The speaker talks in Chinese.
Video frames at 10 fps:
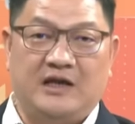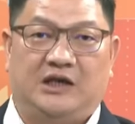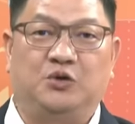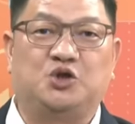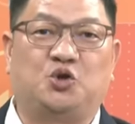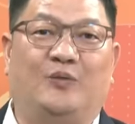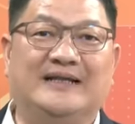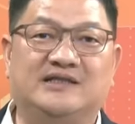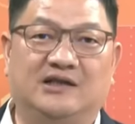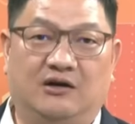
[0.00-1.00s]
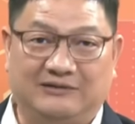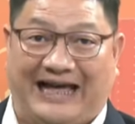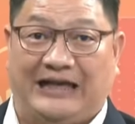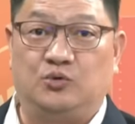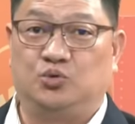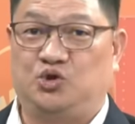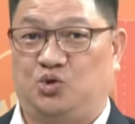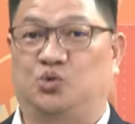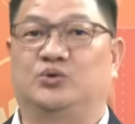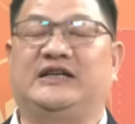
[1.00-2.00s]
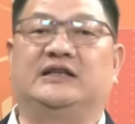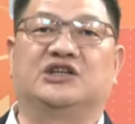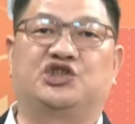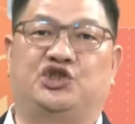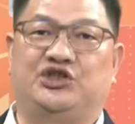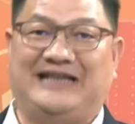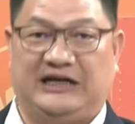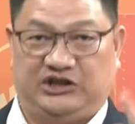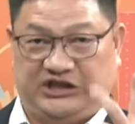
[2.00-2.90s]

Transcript: 因为选完之后台股就出现了史上